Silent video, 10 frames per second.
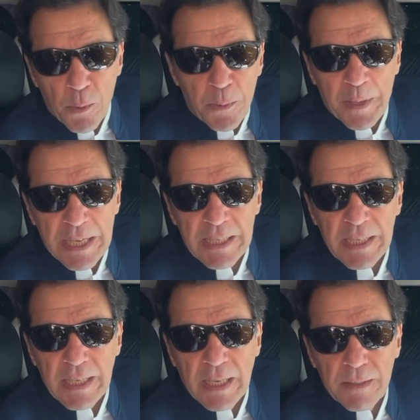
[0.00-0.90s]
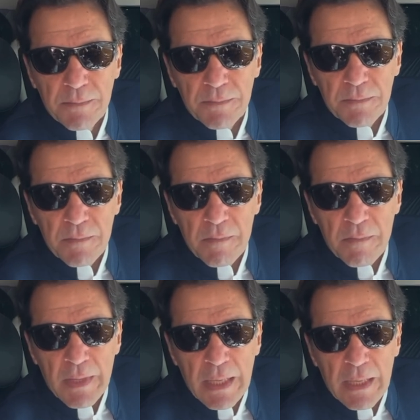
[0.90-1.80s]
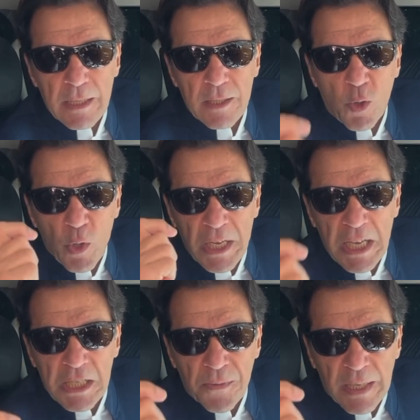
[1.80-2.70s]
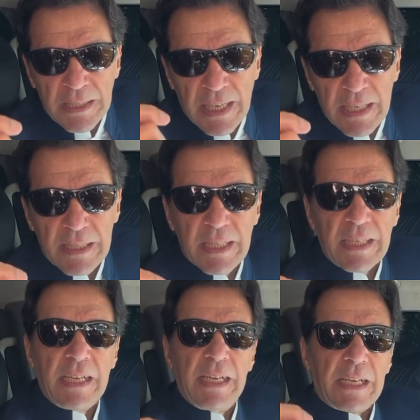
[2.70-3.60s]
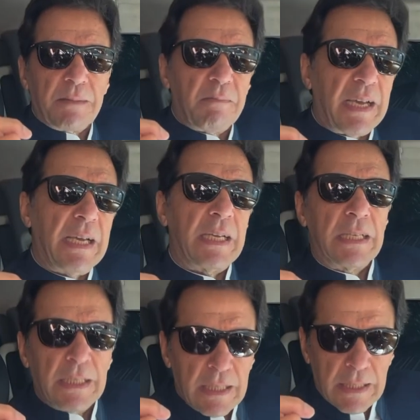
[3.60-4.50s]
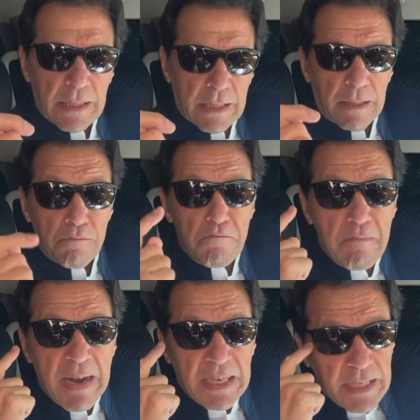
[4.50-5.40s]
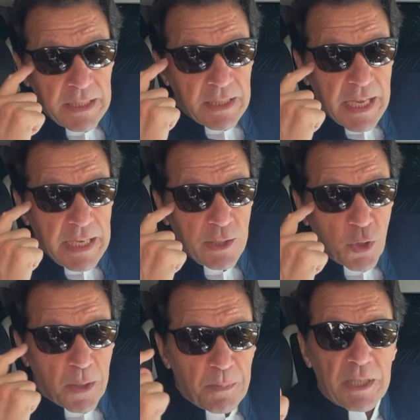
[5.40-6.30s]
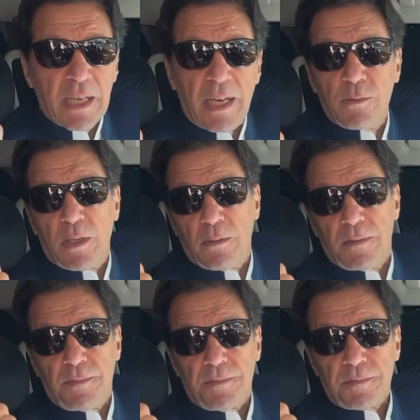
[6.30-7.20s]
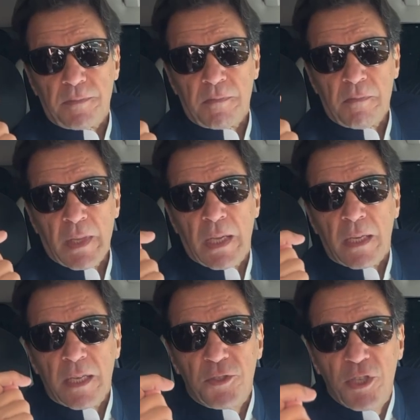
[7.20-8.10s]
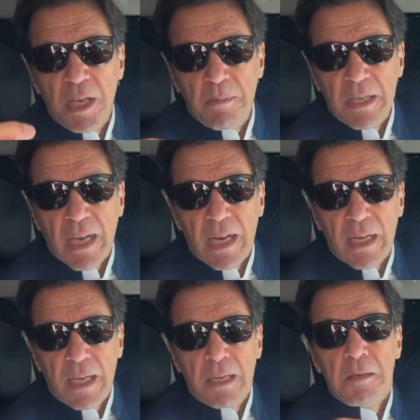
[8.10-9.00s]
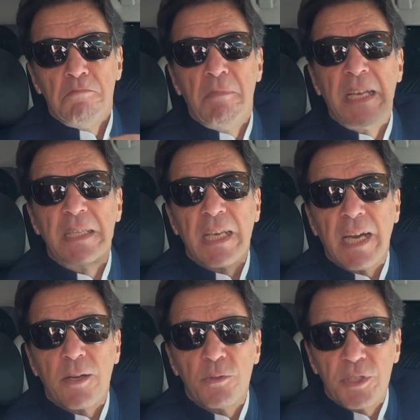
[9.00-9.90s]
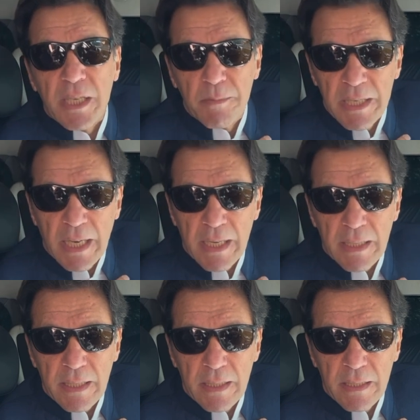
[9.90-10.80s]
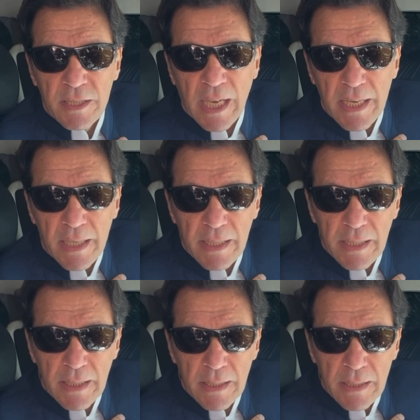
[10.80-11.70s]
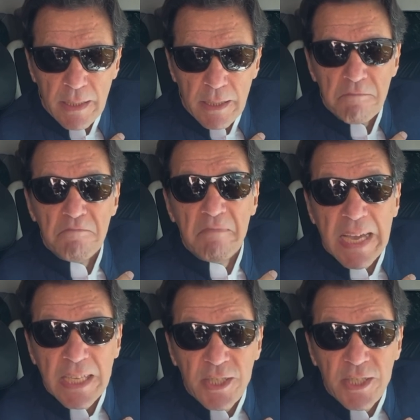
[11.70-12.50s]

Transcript: पर केस नहीं है कोई इस वक्त केस नहीं है लेकिन मैं मेंटली जहनी तौर पर तैयार हुआ हूं कि जेल में डालना है मैं तैयार हूं जेल में डालने के जाने के लिए मैं